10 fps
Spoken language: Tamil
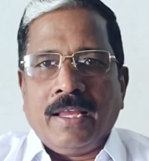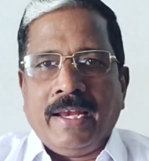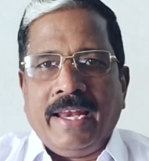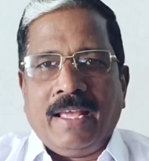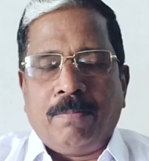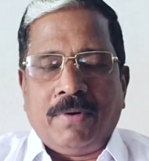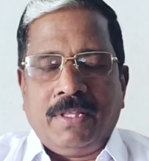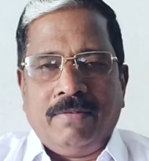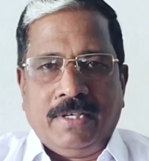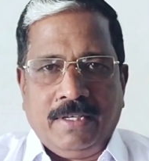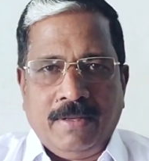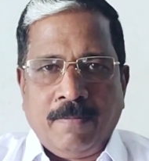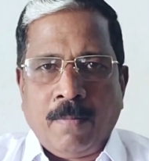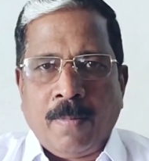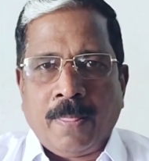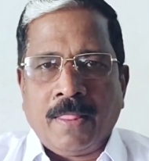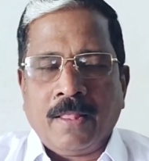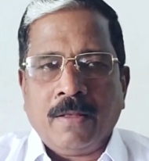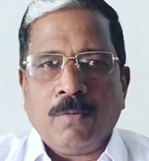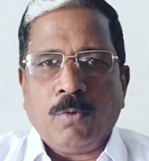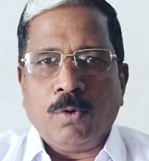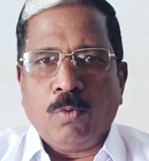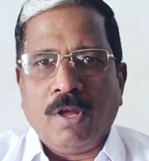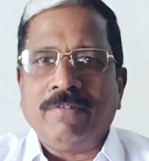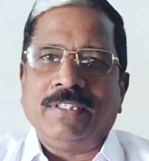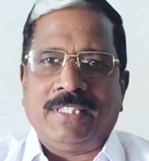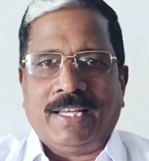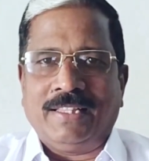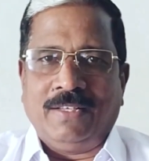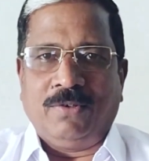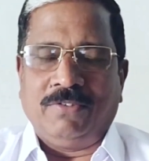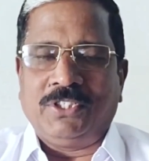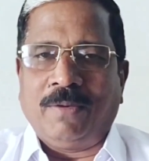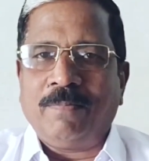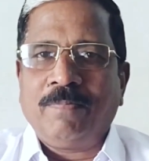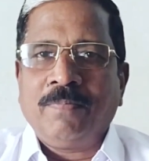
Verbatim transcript: இன்றைய பதிவு ஒரு உணவு சார்ந்த ஒரு விஷயம்